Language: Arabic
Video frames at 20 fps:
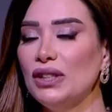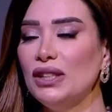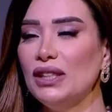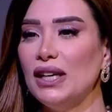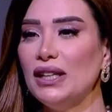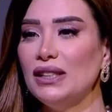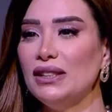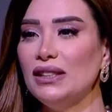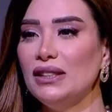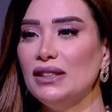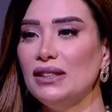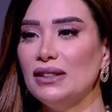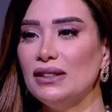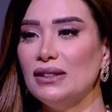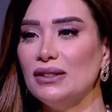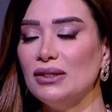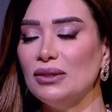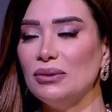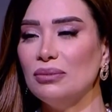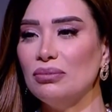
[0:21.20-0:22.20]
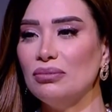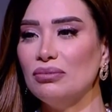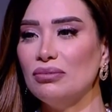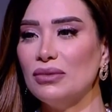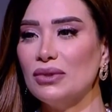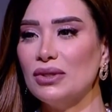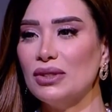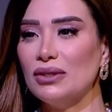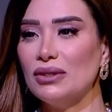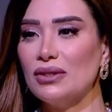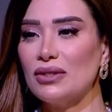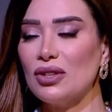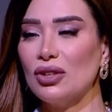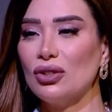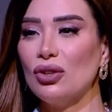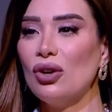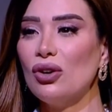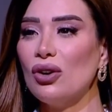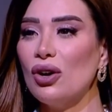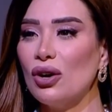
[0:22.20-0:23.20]
يعني آه،
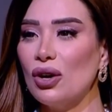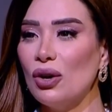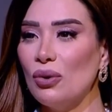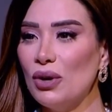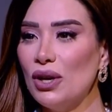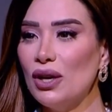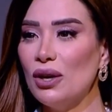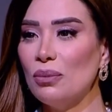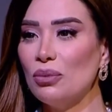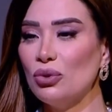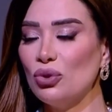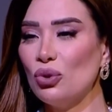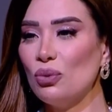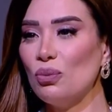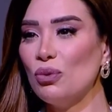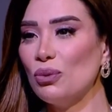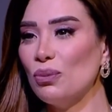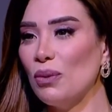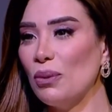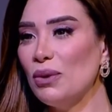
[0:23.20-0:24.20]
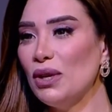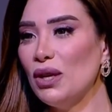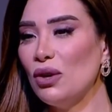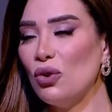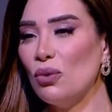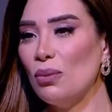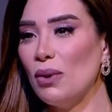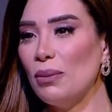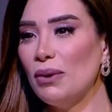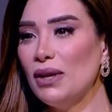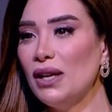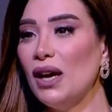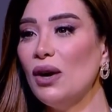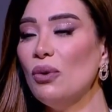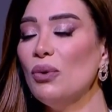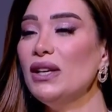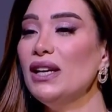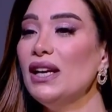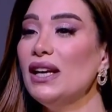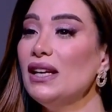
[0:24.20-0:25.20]
صداقه قويه بتربط ما بينك وما بينها
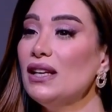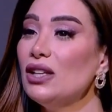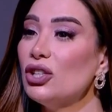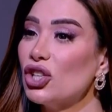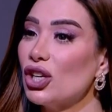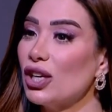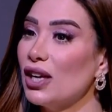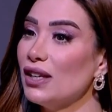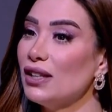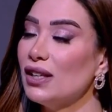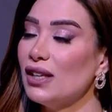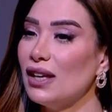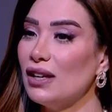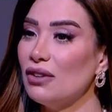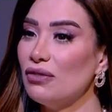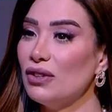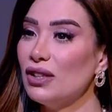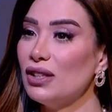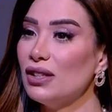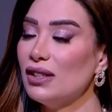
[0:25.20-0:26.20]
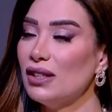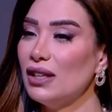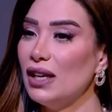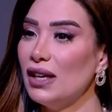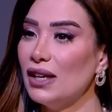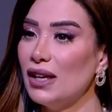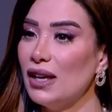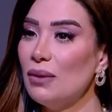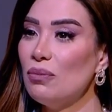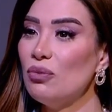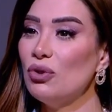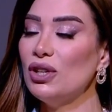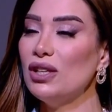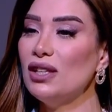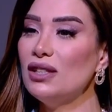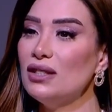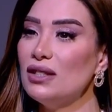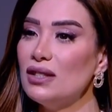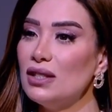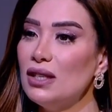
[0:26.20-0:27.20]
وان هي اللي شجعتك على فكره الحجاب وان
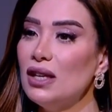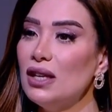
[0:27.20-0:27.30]
انت